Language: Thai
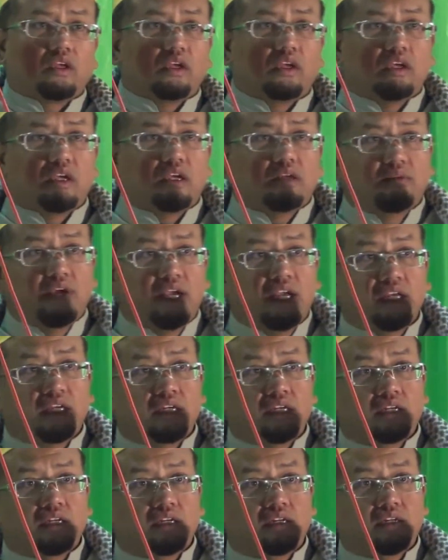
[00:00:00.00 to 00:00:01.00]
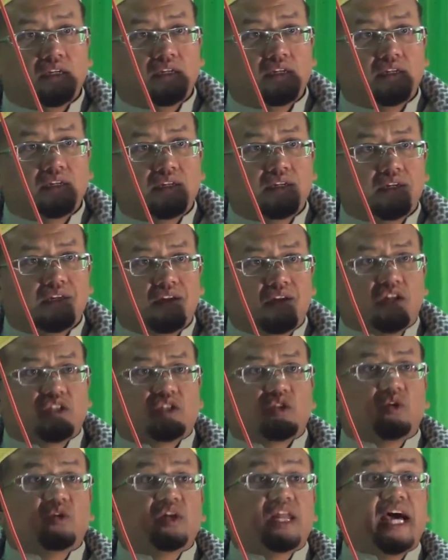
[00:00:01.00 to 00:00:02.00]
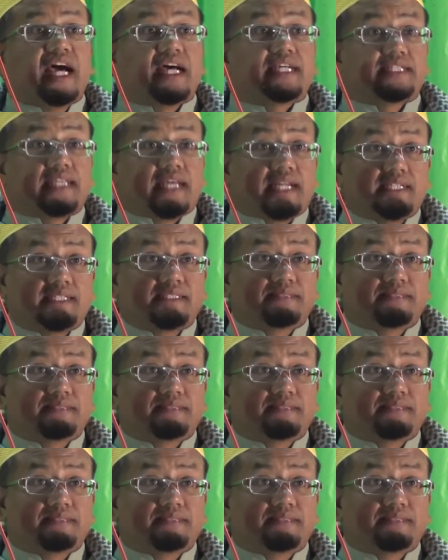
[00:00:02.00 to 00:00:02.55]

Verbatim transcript: เห็นไหม ก็จงล่าสัตว์